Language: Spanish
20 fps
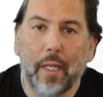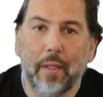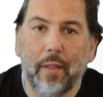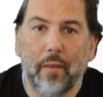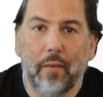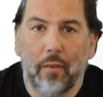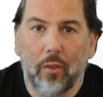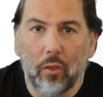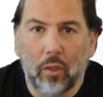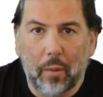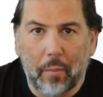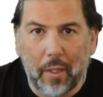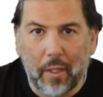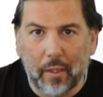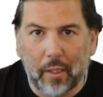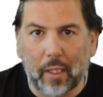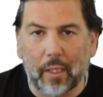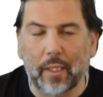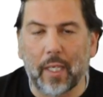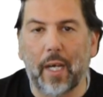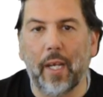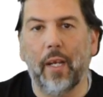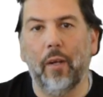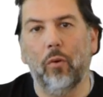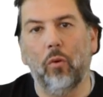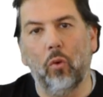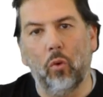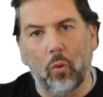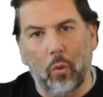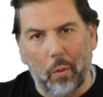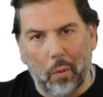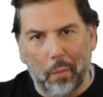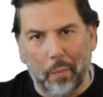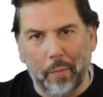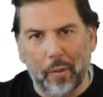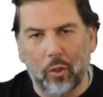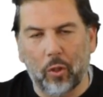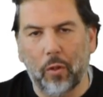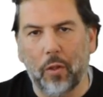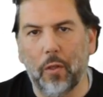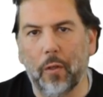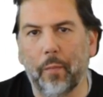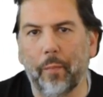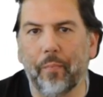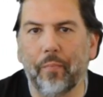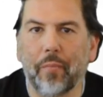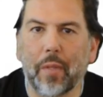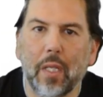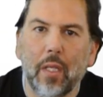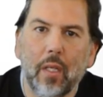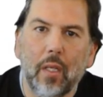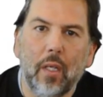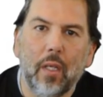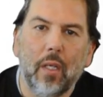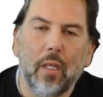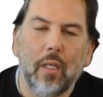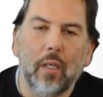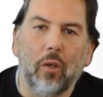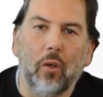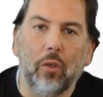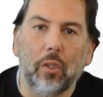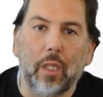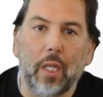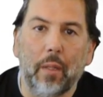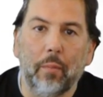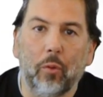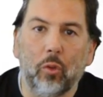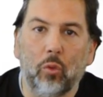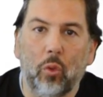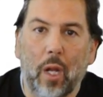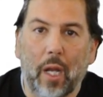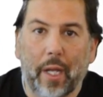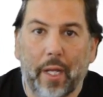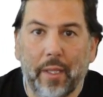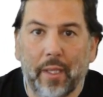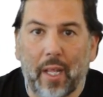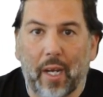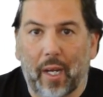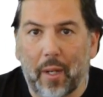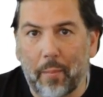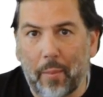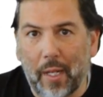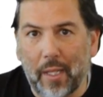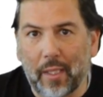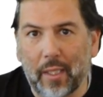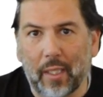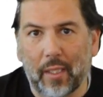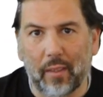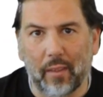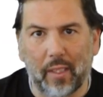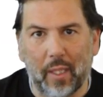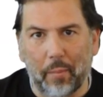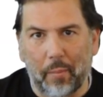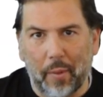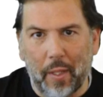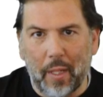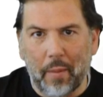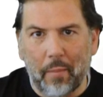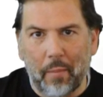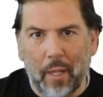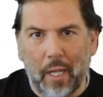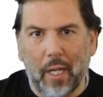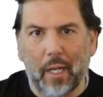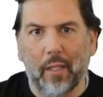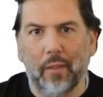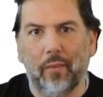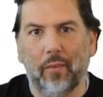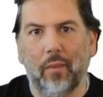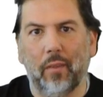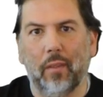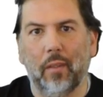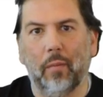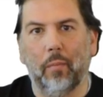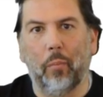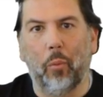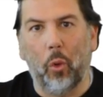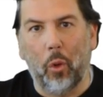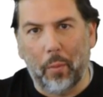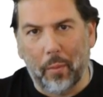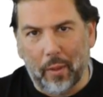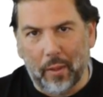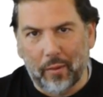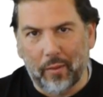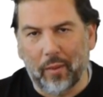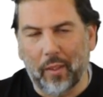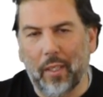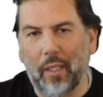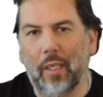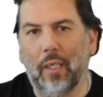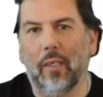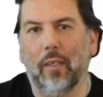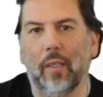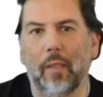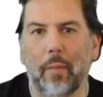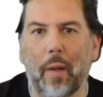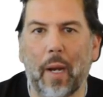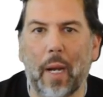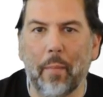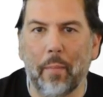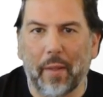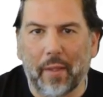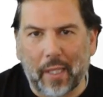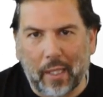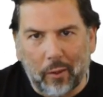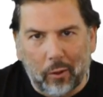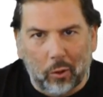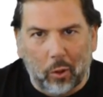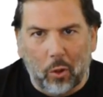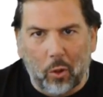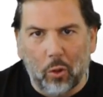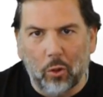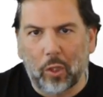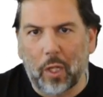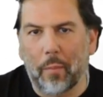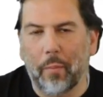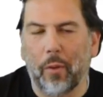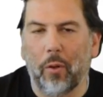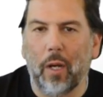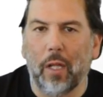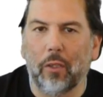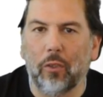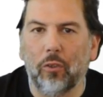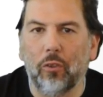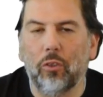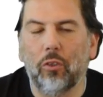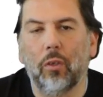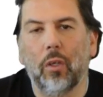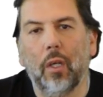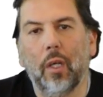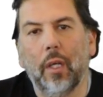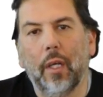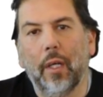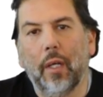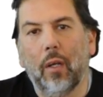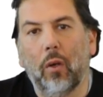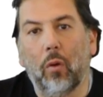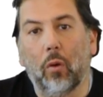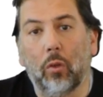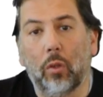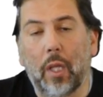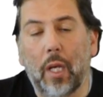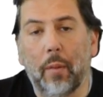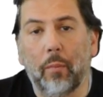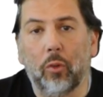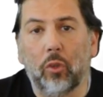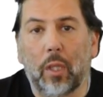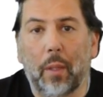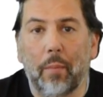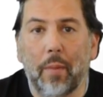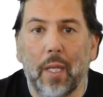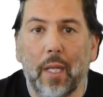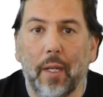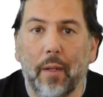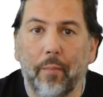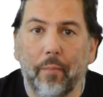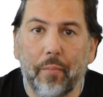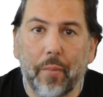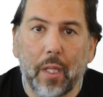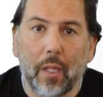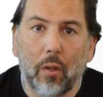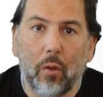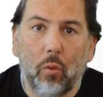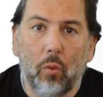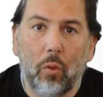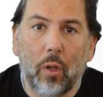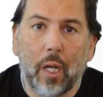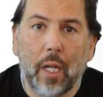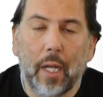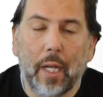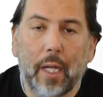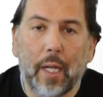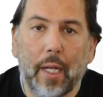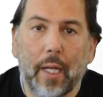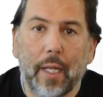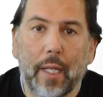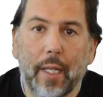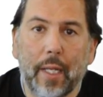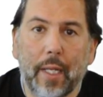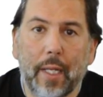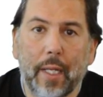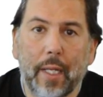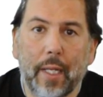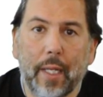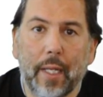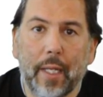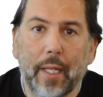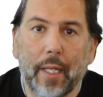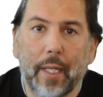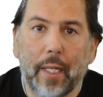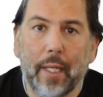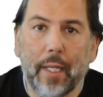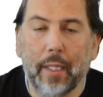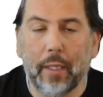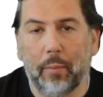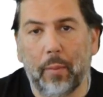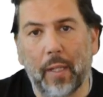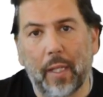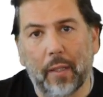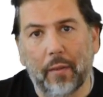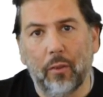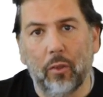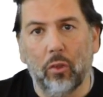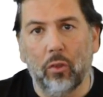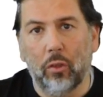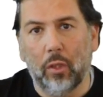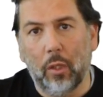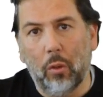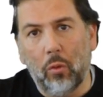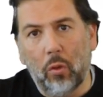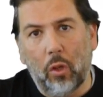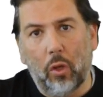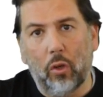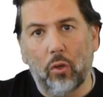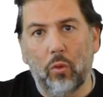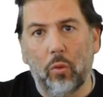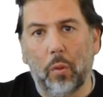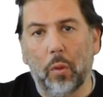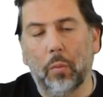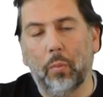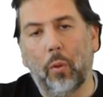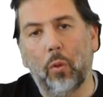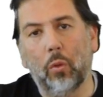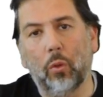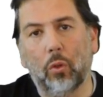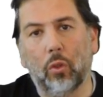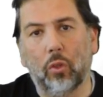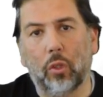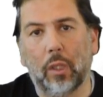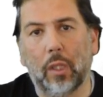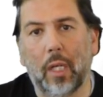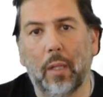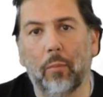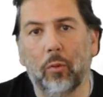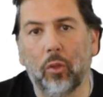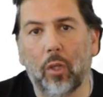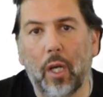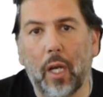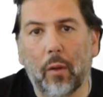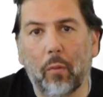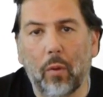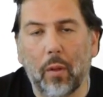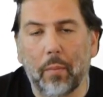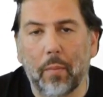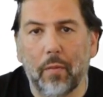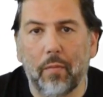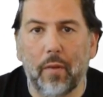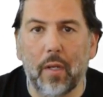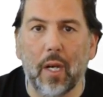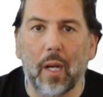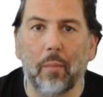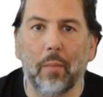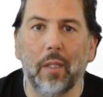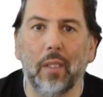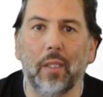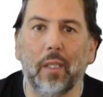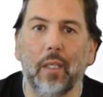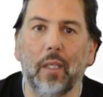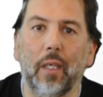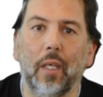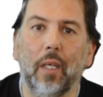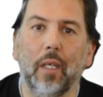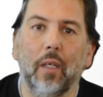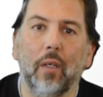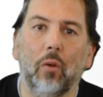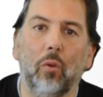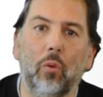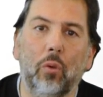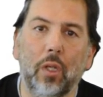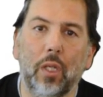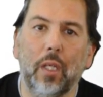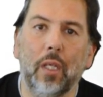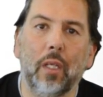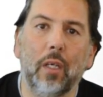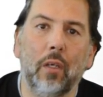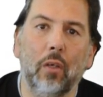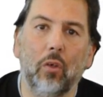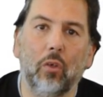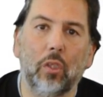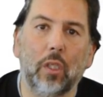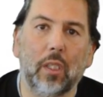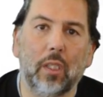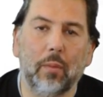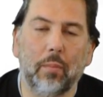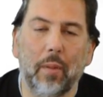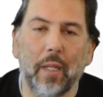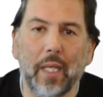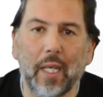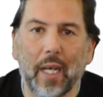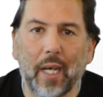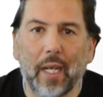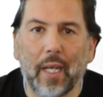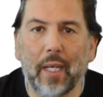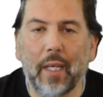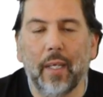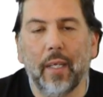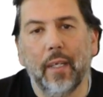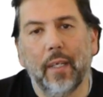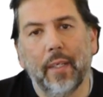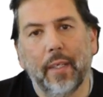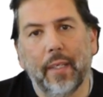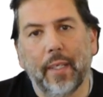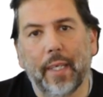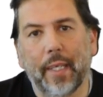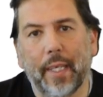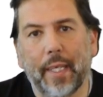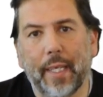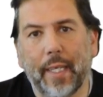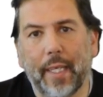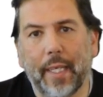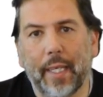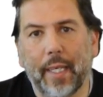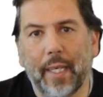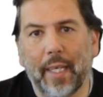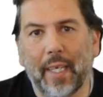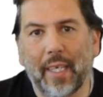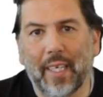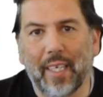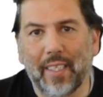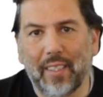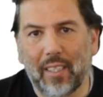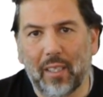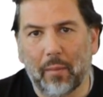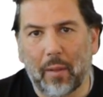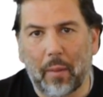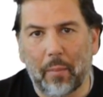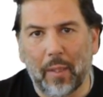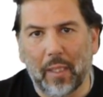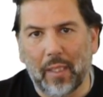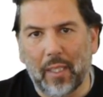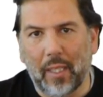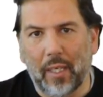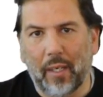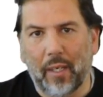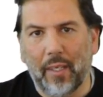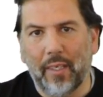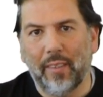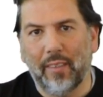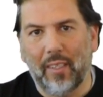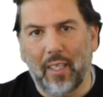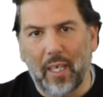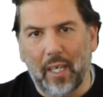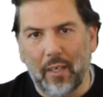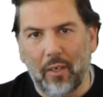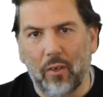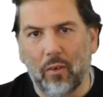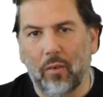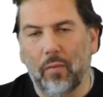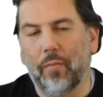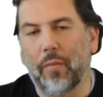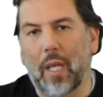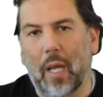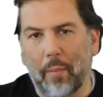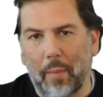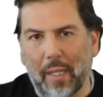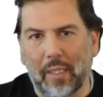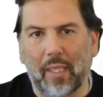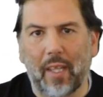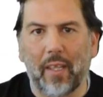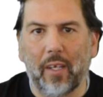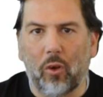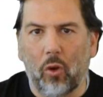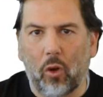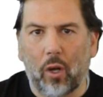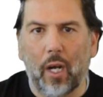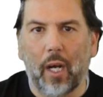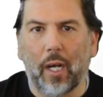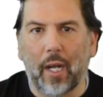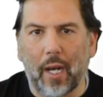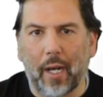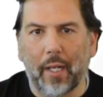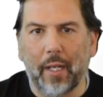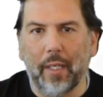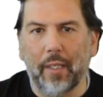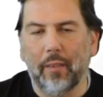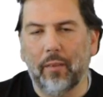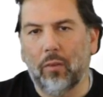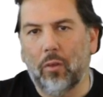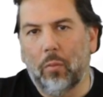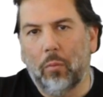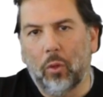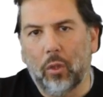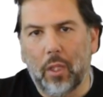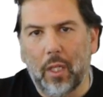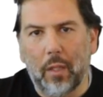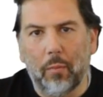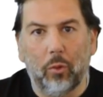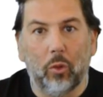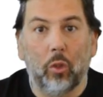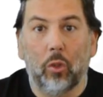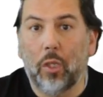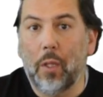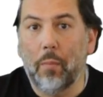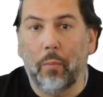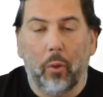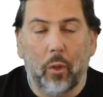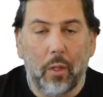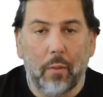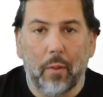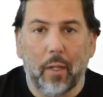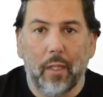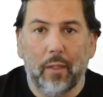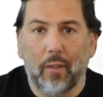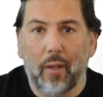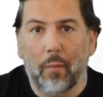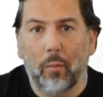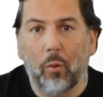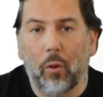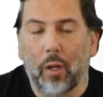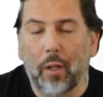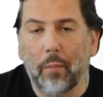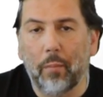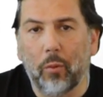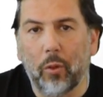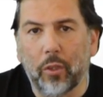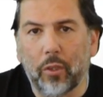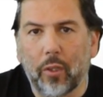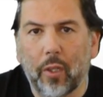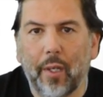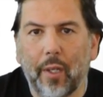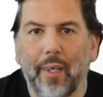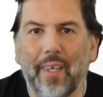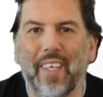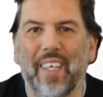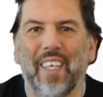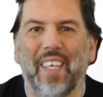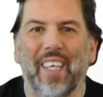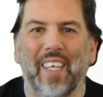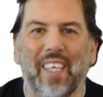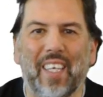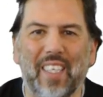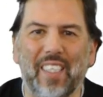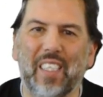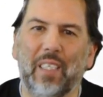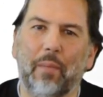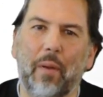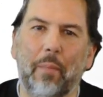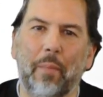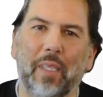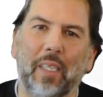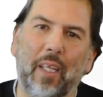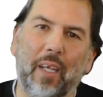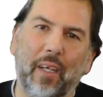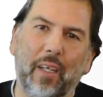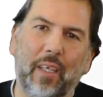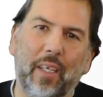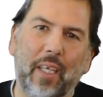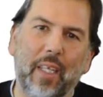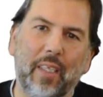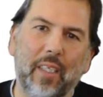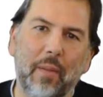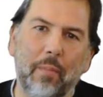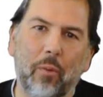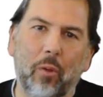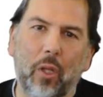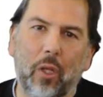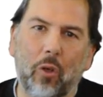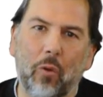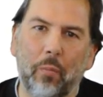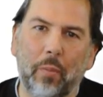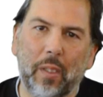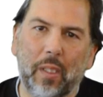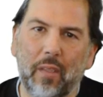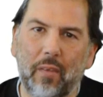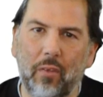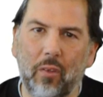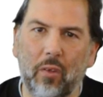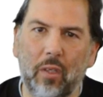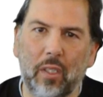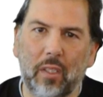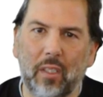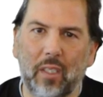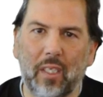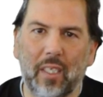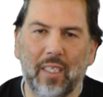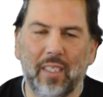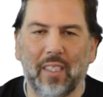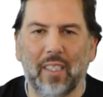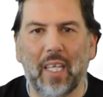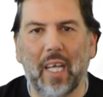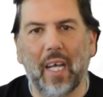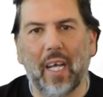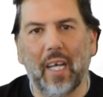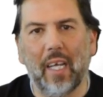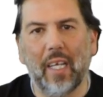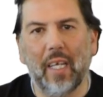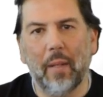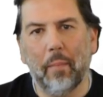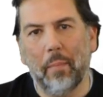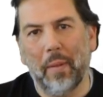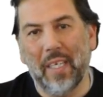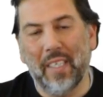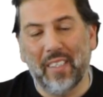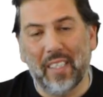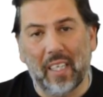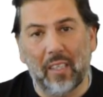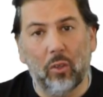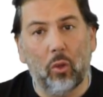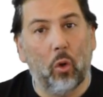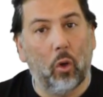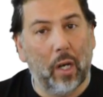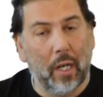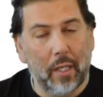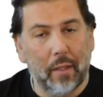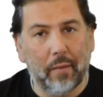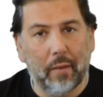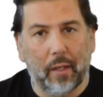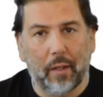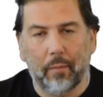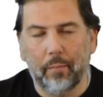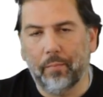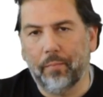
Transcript: edición de Minicita Channel, un nuevo episodio. Hoy tenemos una agenda repleta de primeras pruebas, ¿eh? van empezando todos los campeonatos. Luego tenemos también una eh, explicación de uno de los nuevos productos que tenemos en la web y finalmente Uri nos explicará eh, en qué se va a meter este año, aparte de correr carreras, como tiene mucho tiempo libre y se aburre, pues en qué se va a meter, qué tipo de competiciones está pensando organizar.